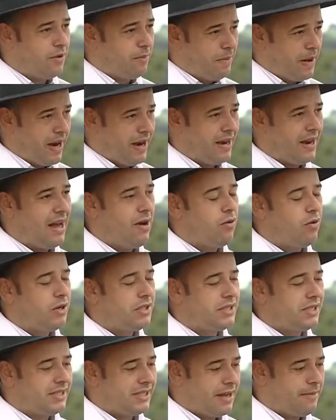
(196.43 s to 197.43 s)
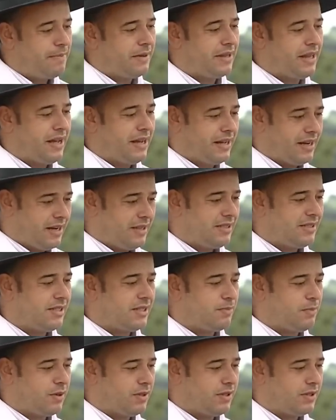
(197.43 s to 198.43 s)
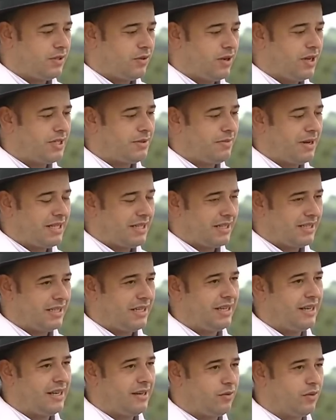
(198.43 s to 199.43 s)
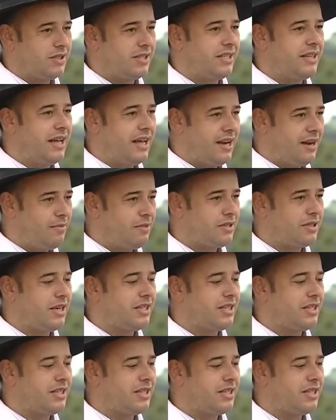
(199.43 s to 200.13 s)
No Paraná hoje sempre tem grandes exposições, mas assim consideramos